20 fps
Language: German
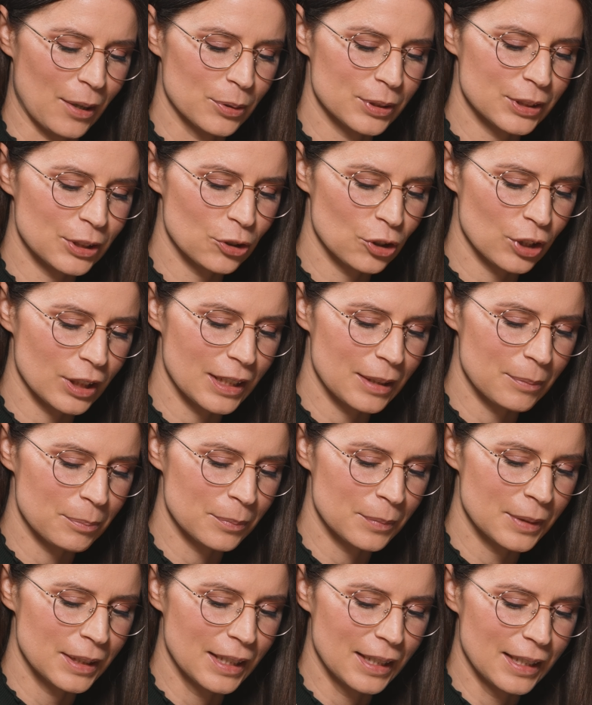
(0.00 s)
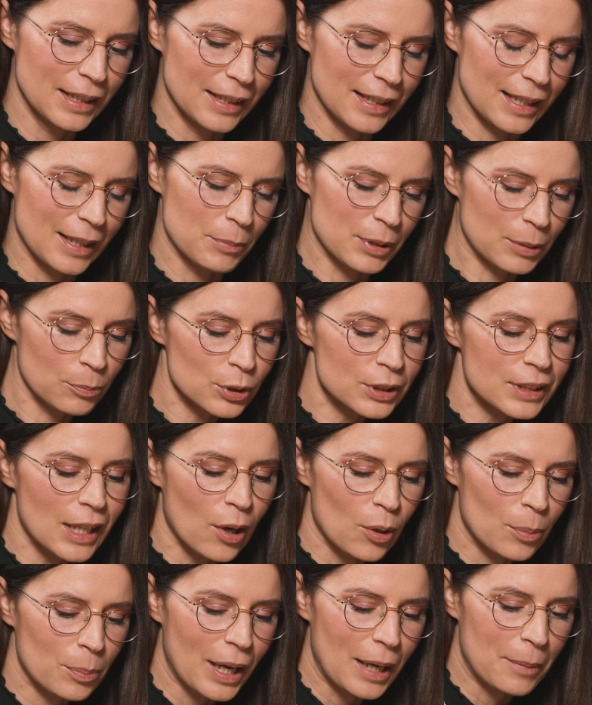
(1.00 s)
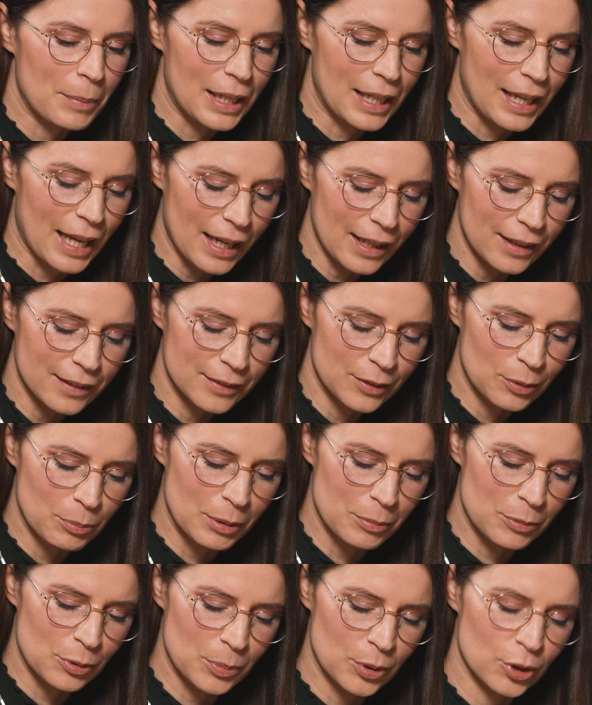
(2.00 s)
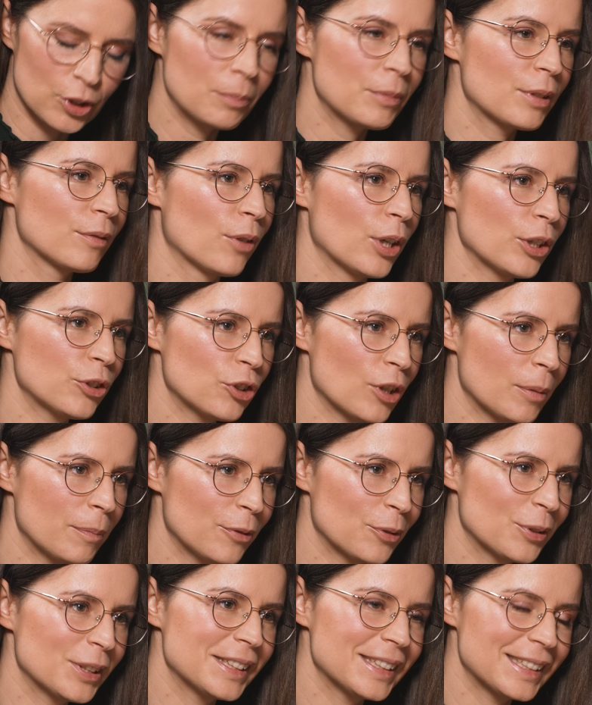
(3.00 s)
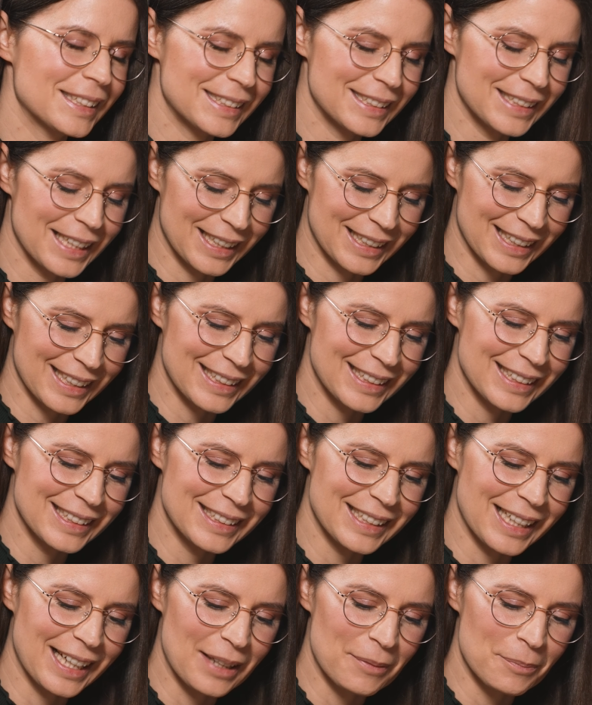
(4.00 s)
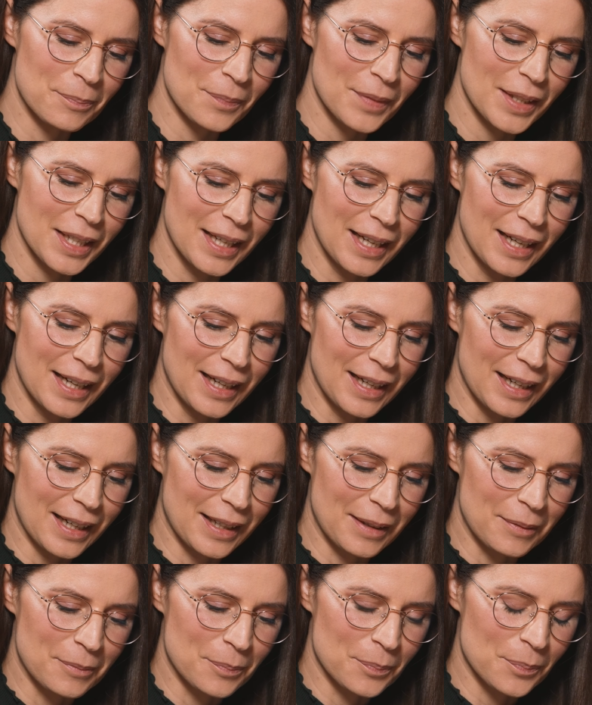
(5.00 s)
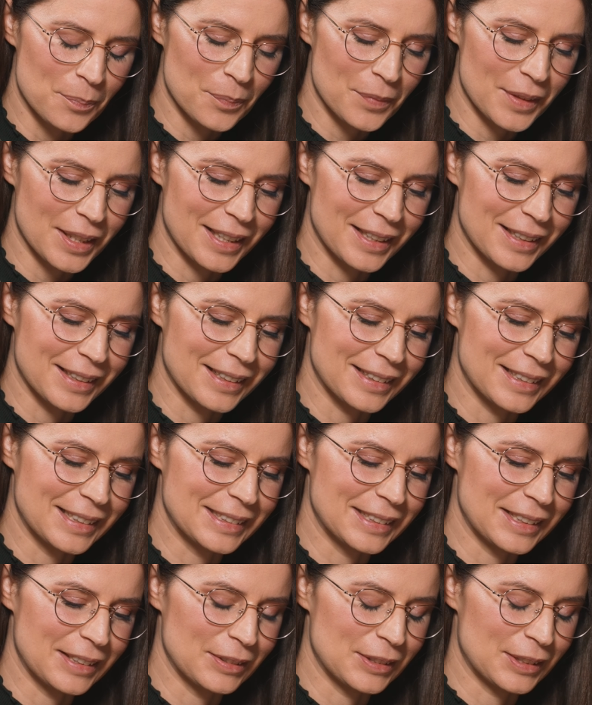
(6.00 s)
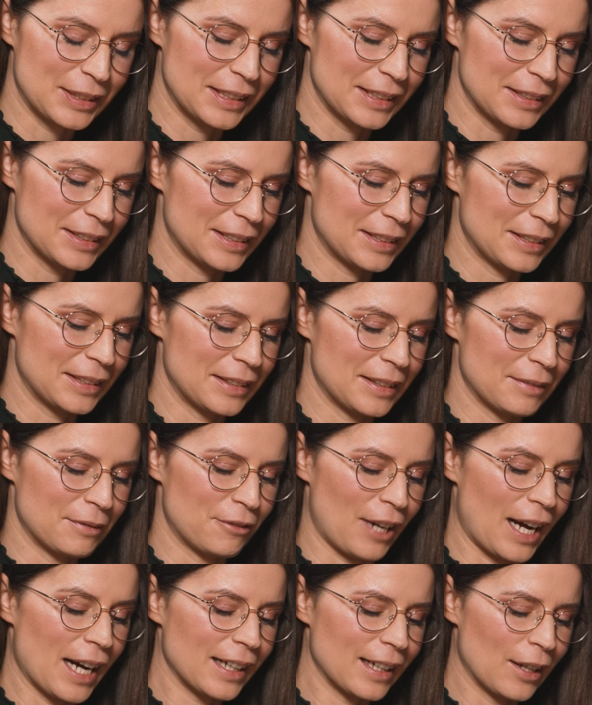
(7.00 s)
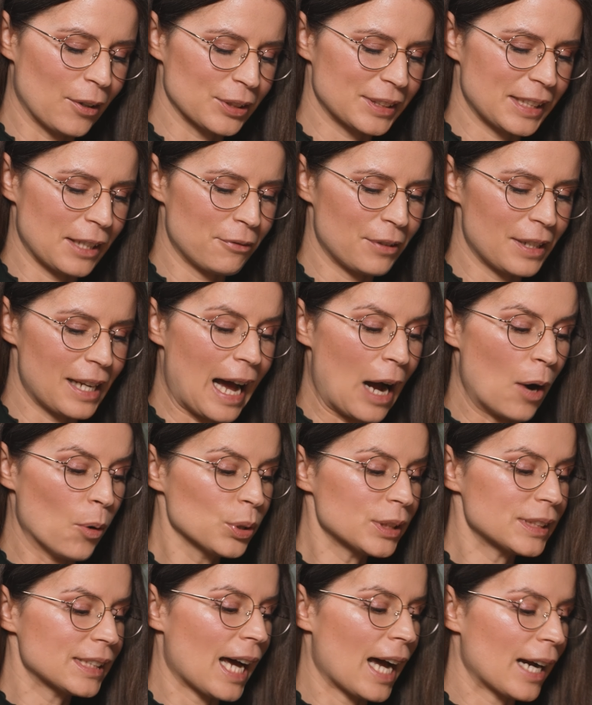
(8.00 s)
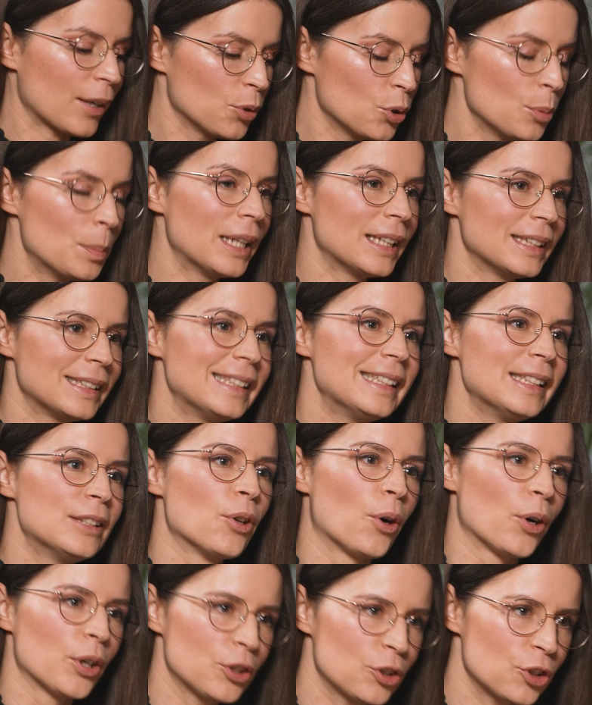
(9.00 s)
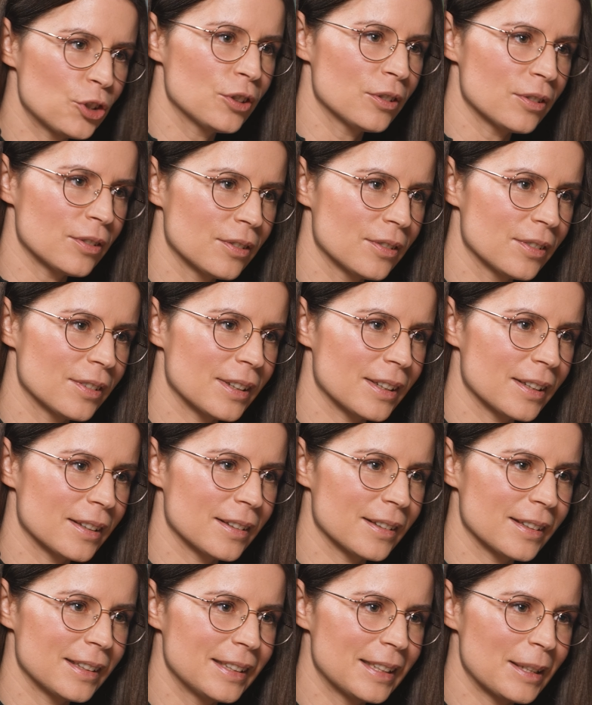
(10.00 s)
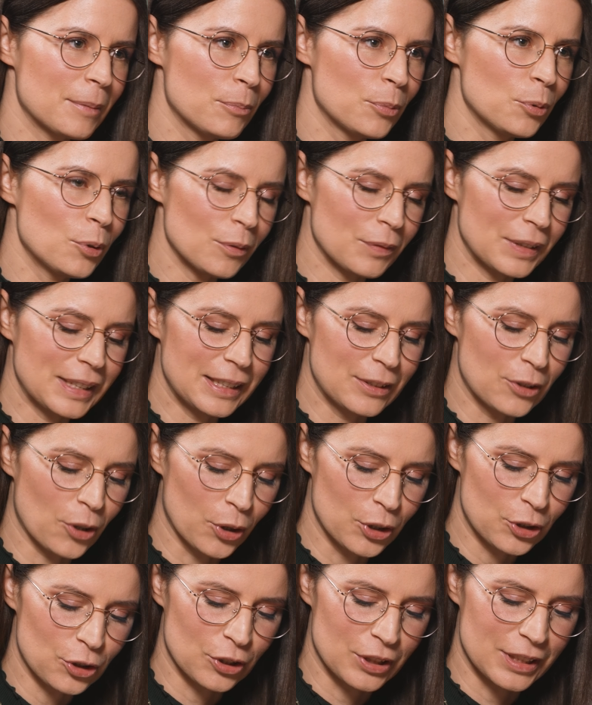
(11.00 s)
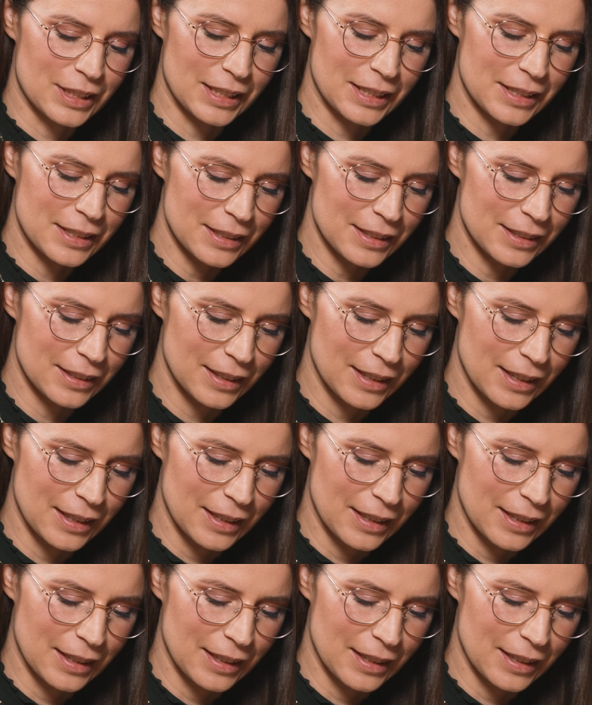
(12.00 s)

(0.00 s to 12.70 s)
rausgeschrieben. Ähm, ich musste auch ein paar Mal lachen über so bestimmte Wortschöpfungen, die sie da kreiert haben. Ähm, äh, sie, sie wagen auch sehr viele Aussagen über die Deutschen äh, in dem Buch, wie die Deutschen sind.